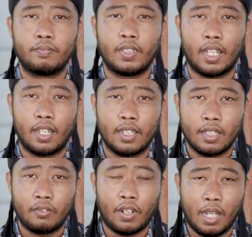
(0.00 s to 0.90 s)
Ya,
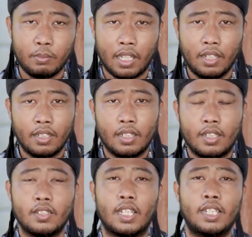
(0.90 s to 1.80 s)
paham ya?
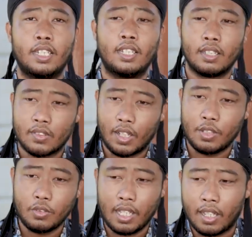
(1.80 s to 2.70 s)
Jadi
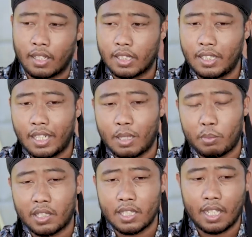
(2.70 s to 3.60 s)
selanjutnya ketika ada
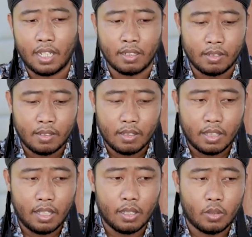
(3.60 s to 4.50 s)
pertanyaan,
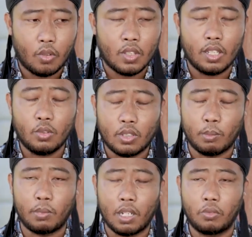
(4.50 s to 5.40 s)
Ki, kok saya
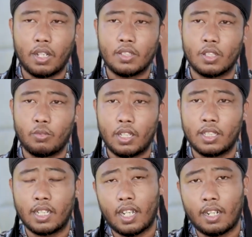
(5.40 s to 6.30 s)
sudah melakukan sesuai
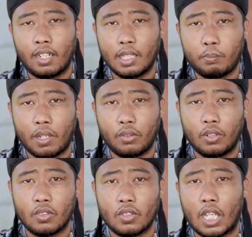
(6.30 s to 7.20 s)
dengan arahan Ki
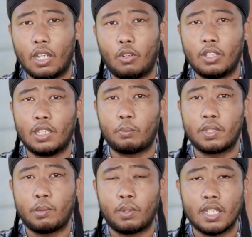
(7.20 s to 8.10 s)
Bagus, saya kok tidak
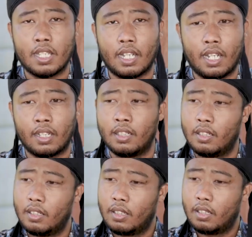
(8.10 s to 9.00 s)
bisa merasakan,
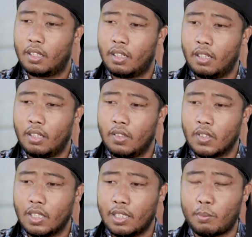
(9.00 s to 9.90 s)
uh,
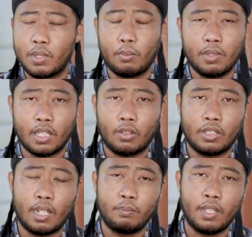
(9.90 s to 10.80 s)
saya tidak bisa melihat
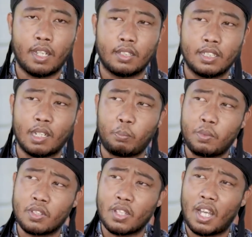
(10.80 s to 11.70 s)
kodamnya, tidak
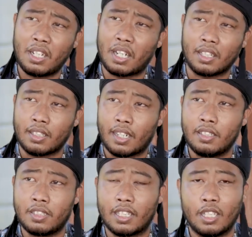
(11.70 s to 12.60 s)
bisa ada
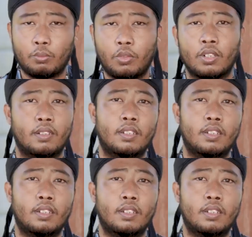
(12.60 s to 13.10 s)
getaran sedikit pun.